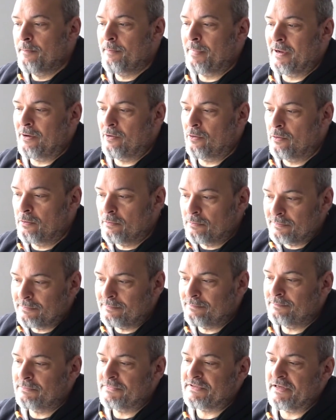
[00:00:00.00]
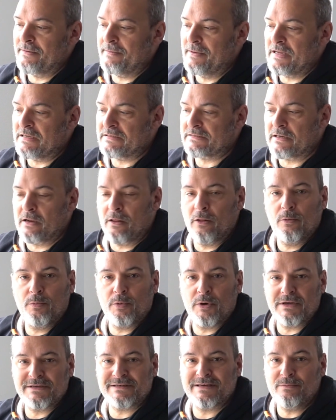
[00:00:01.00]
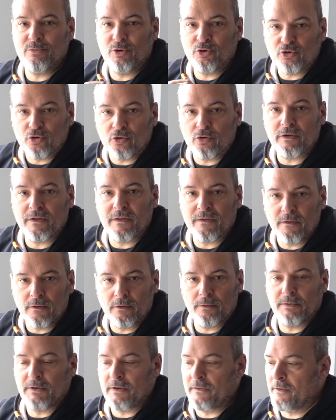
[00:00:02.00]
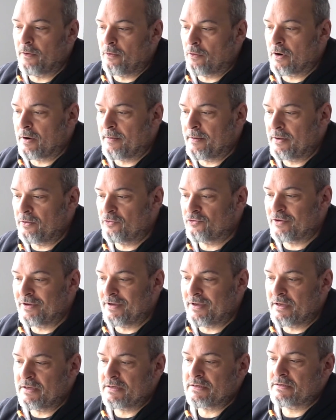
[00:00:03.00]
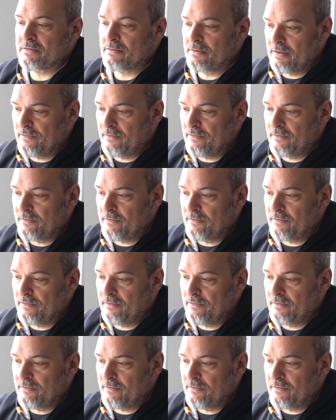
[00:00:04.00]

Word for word: pero se ve lastrado por ese motor de 125 caballos que es